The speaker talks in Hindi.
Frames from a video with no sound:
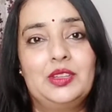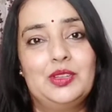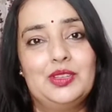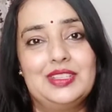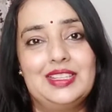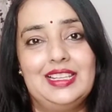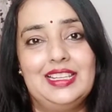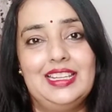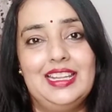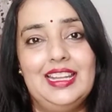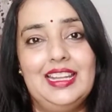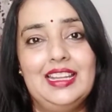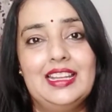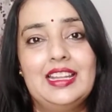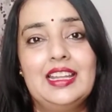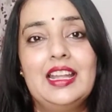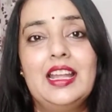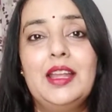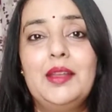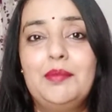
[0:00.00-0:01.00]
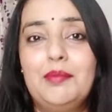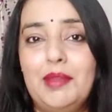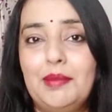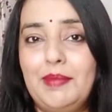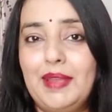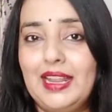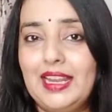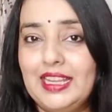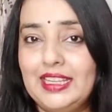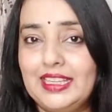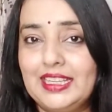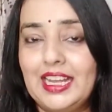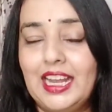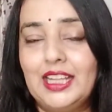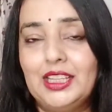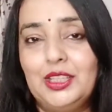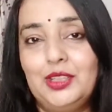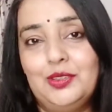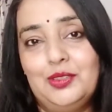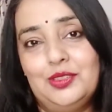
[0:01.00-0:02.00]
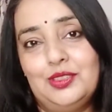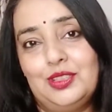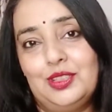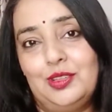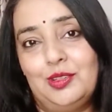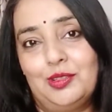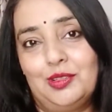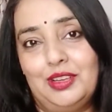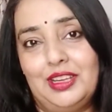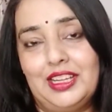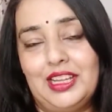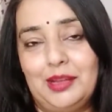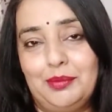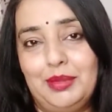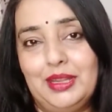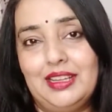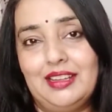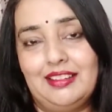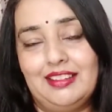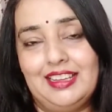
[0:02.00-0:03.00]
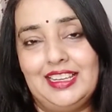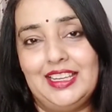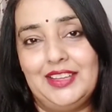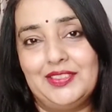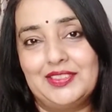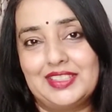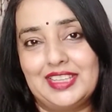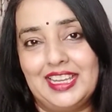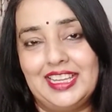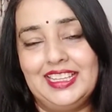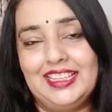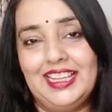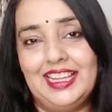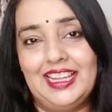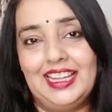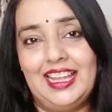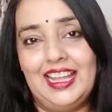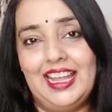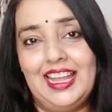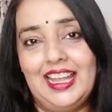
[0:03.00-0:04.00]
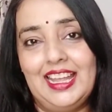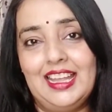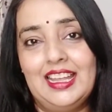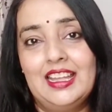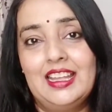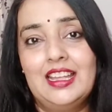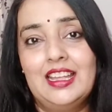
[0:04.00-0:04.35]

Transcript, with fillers: तो चलिए मैं पहले दिखाती हूँ जिन लोगों ने कभी करी लीव्स नहीं देखे हैं